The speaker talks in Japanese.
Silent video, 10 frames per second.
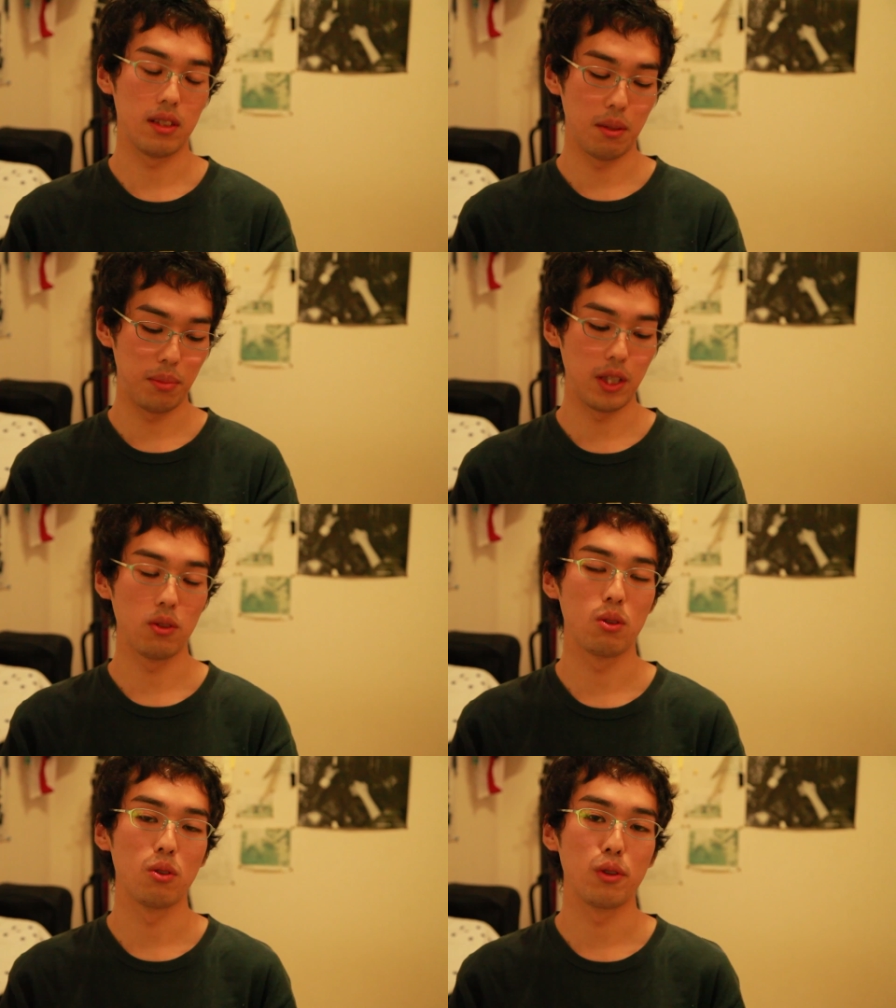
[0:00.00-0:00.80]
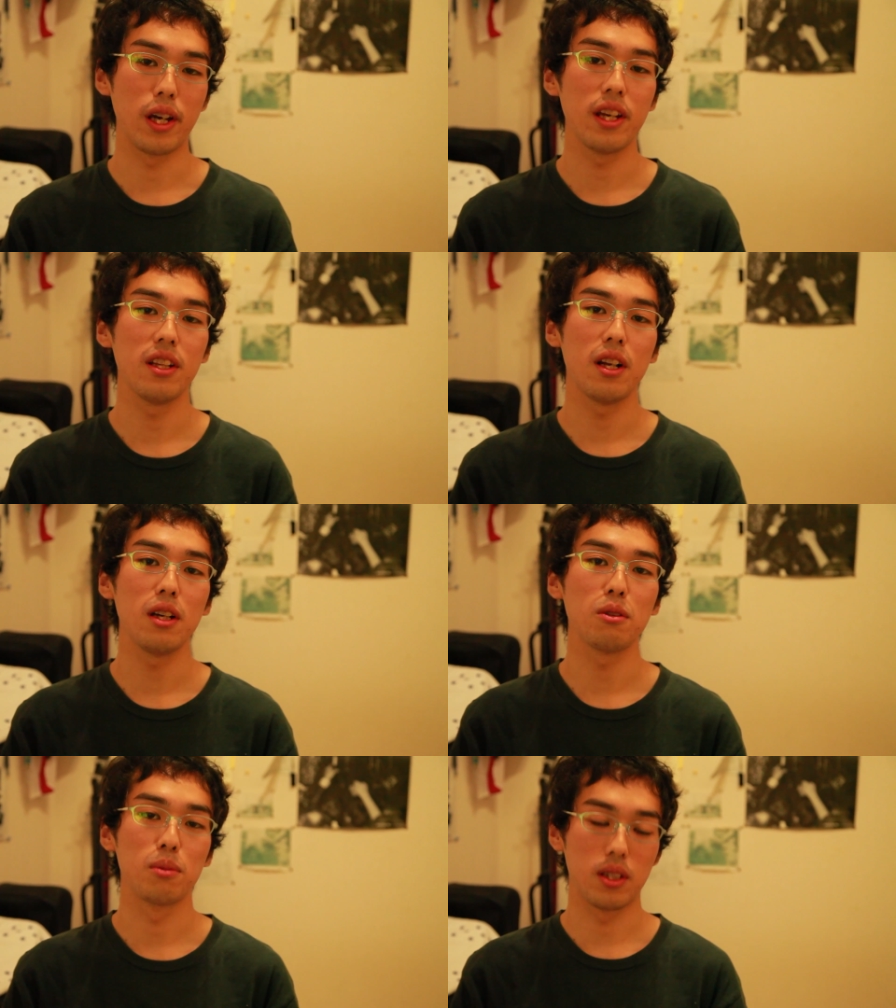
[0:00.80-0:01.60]
でビデオ撮るの大変だ
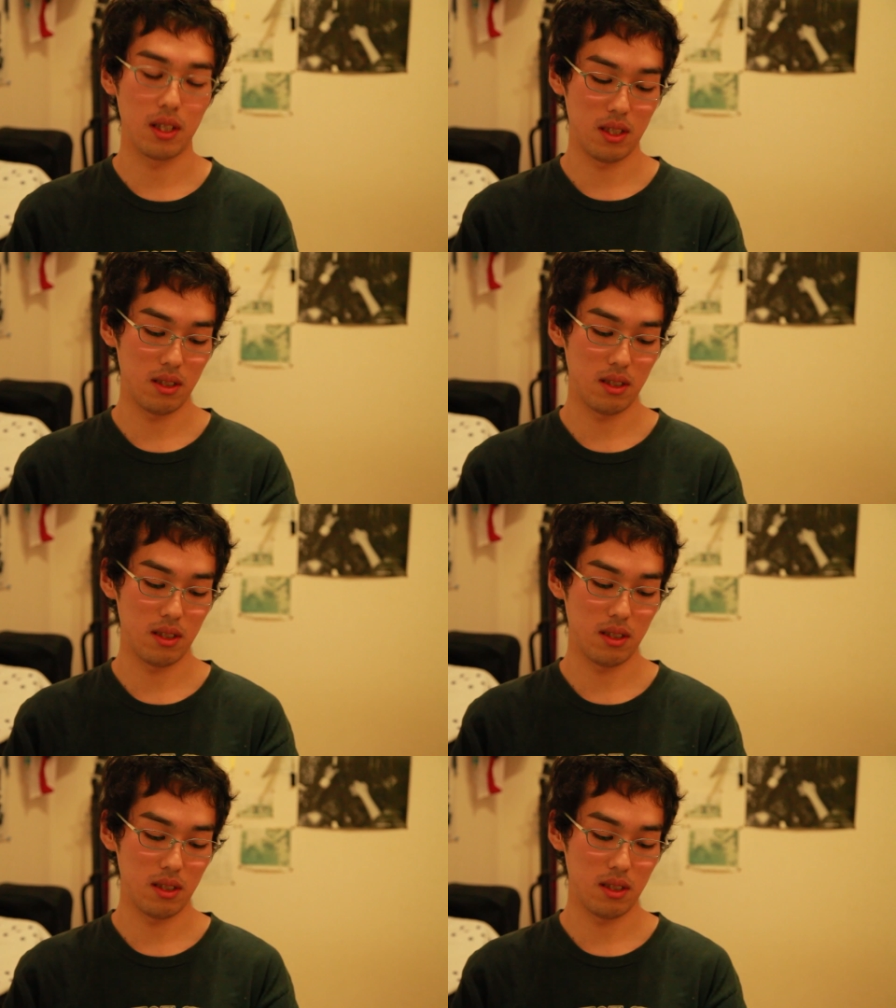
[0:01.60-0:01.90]
なと思って